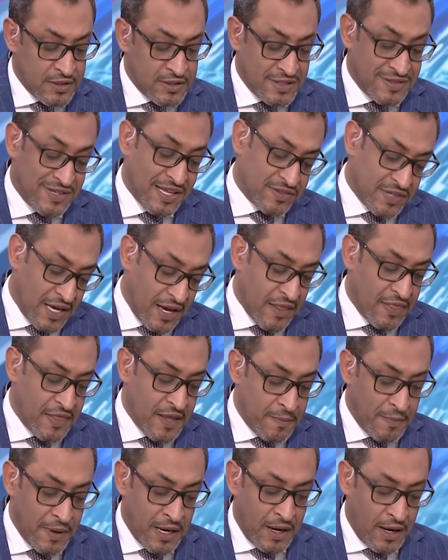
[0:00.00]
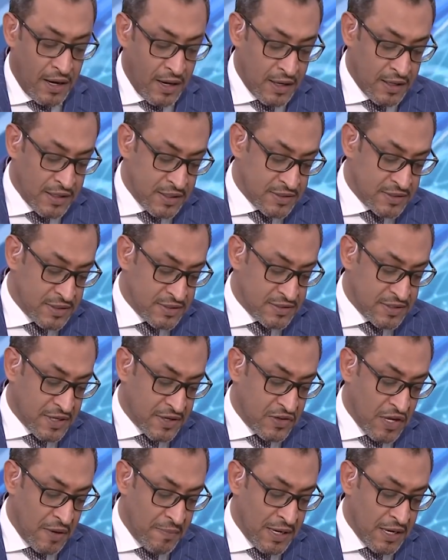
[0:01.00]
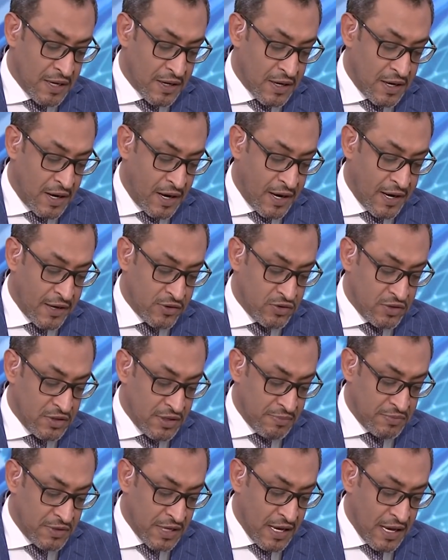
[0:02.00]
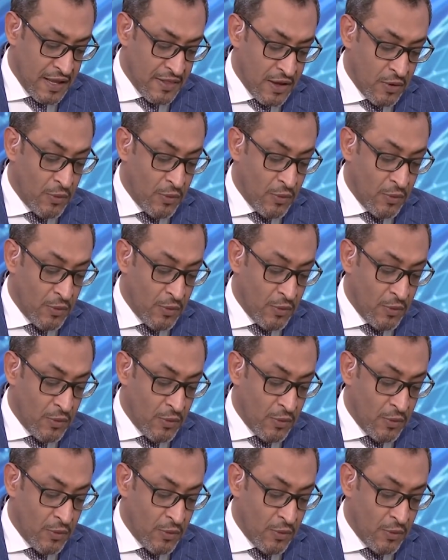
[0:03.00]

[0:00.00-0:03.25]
تتعذر معها استخدام اللقاحات يبدأ هذا